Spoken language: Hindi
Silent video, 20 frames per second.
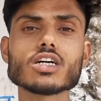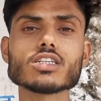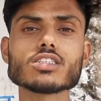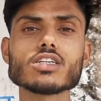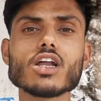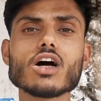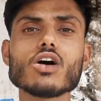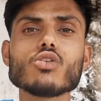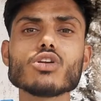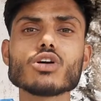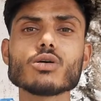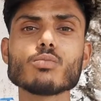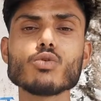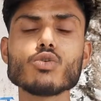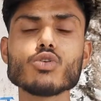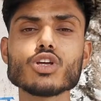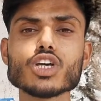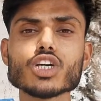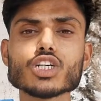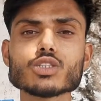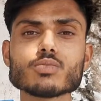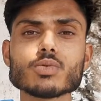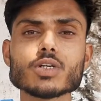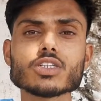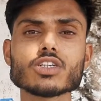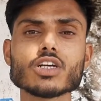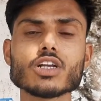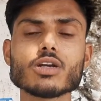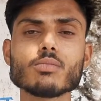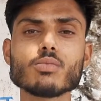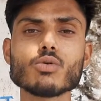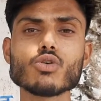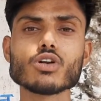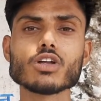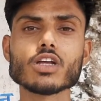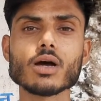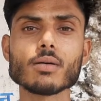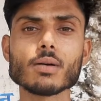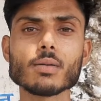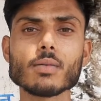राशि राहुल कपूर की स्पेशल
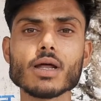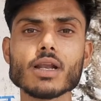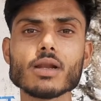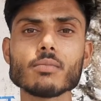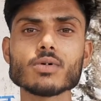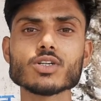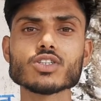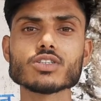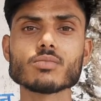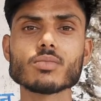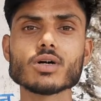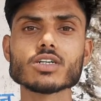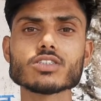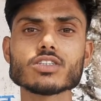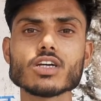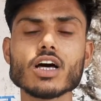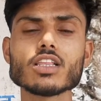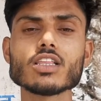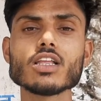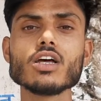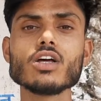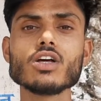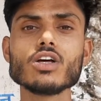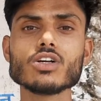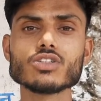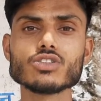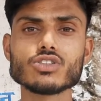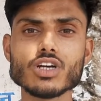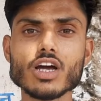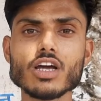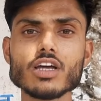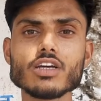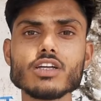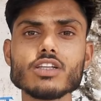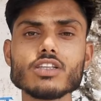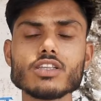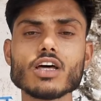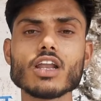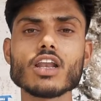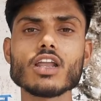रिपोर्ट कैमरा मैन अमन शर्मा के साथ जय
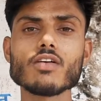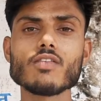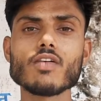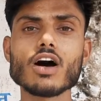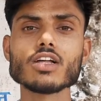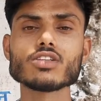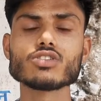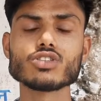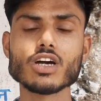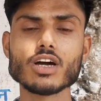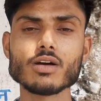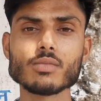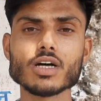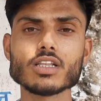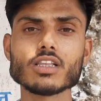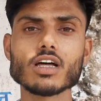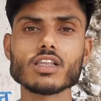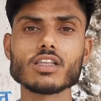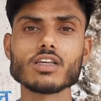हिंद धन्यवाद जय माता